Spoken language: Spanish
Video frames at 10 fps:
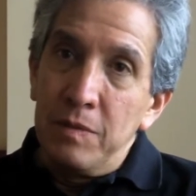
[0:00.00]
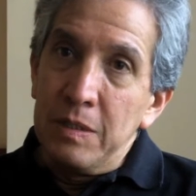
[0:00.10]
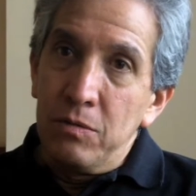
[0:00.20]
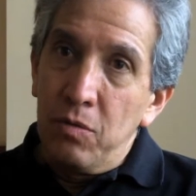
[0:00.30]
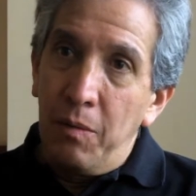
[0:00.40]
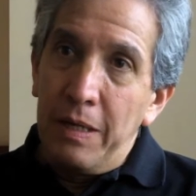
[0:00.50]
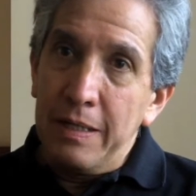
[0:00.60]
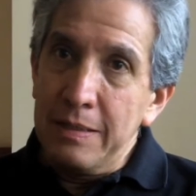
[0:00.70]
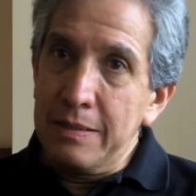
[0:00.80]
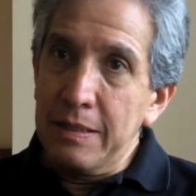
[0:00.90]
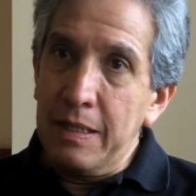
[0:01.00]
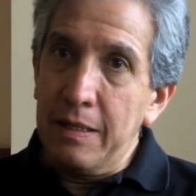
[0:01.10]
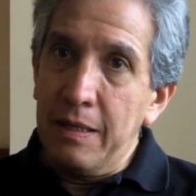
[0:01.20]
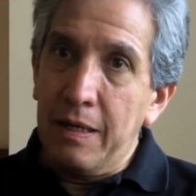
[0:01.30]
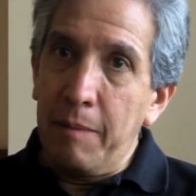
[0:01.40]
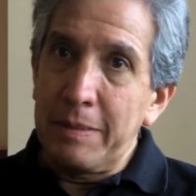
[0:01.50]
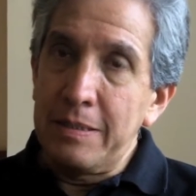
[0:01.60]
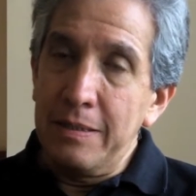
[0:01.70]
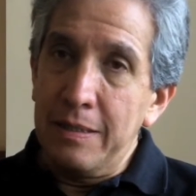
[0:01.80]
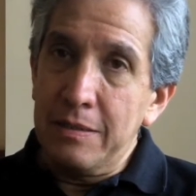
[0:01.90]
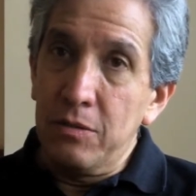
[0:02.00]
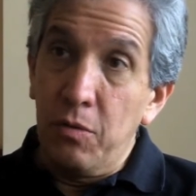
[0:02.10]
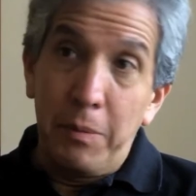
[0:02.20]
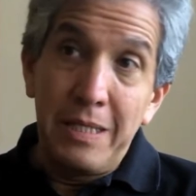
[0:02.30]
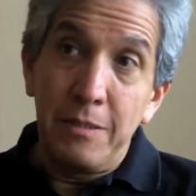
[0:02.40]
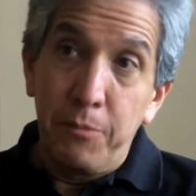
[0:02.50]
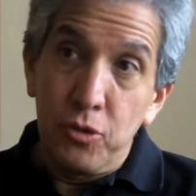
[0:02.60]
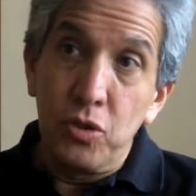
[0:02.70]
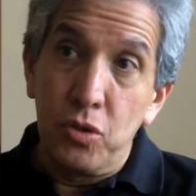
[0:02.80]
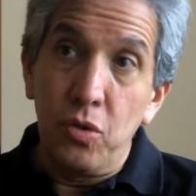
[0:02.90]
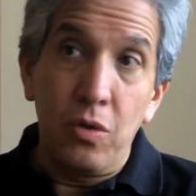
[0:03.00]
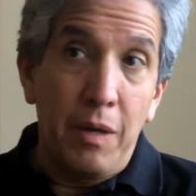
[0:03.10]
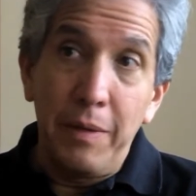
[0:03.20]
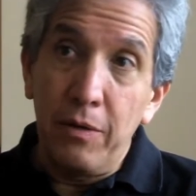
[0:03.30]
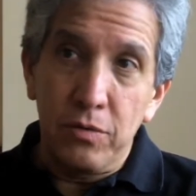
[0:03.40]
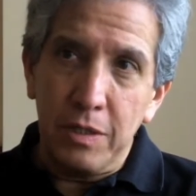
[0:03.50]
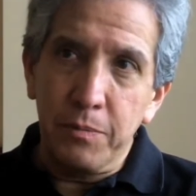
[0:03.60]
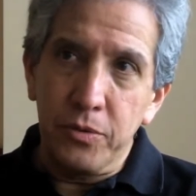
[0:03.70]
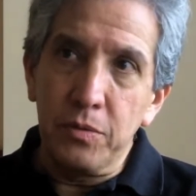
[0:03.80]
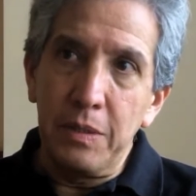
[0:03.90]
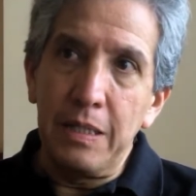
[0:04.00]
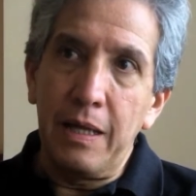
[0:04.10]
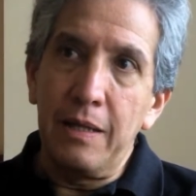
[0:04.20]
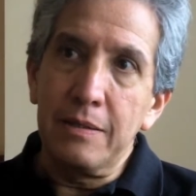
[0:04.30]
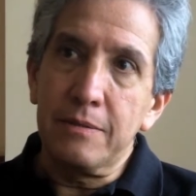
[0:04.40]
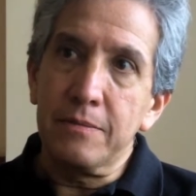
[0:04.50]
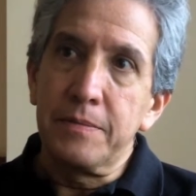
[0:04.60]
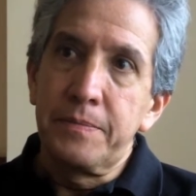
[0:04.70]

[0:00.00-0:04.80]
no hablaré ni siquiera de capacidad, sino de predisposición a ver otras posibilidades.